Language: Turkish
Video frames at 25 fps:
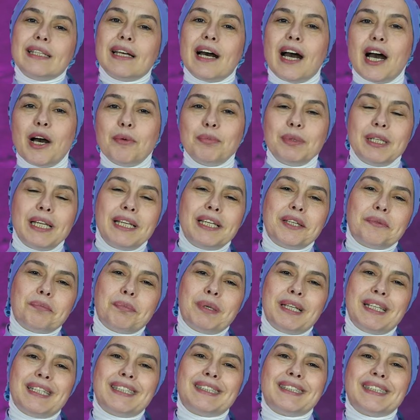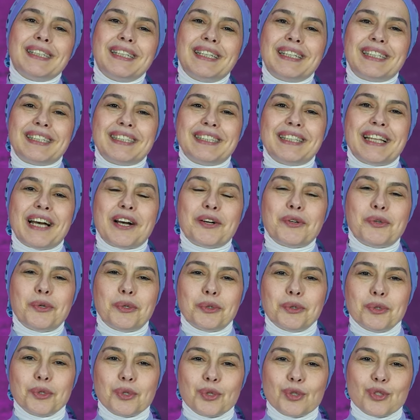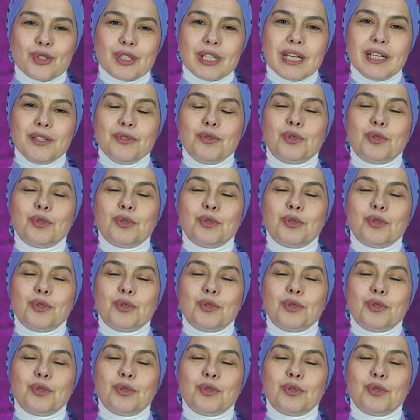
hamilelik belirtilerinden konuşunca.